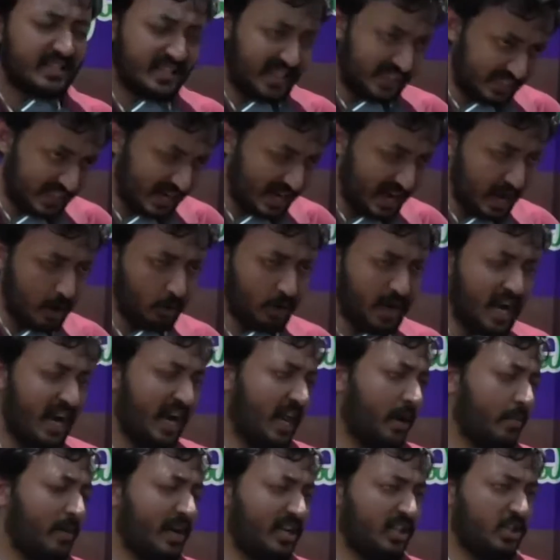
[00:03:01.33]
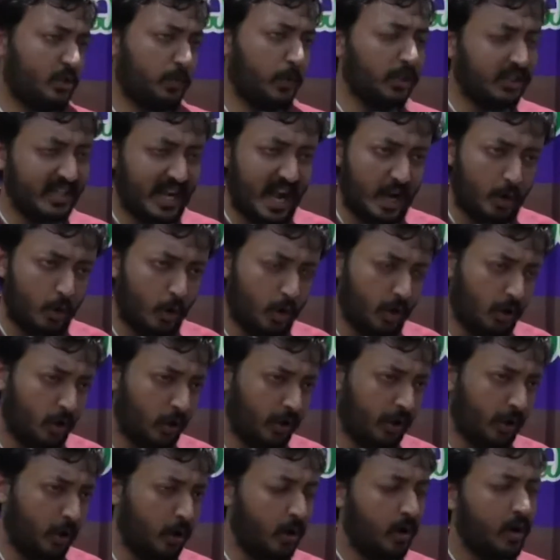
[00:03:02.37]
సిద్ధంగా ఉన్నాడని మనస్ఫూర్తిగా
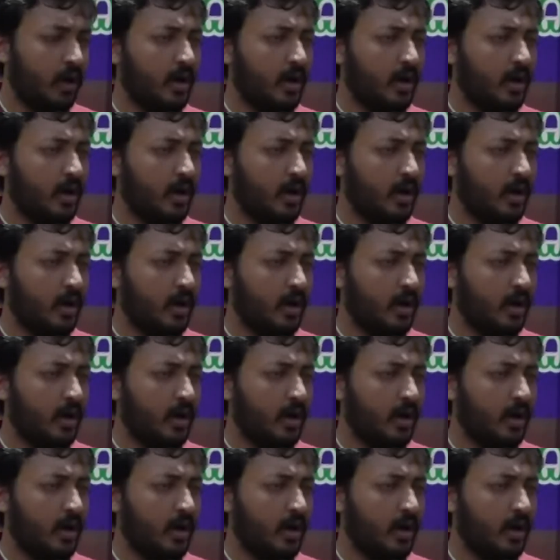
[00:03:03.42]
కోరుకుంటూ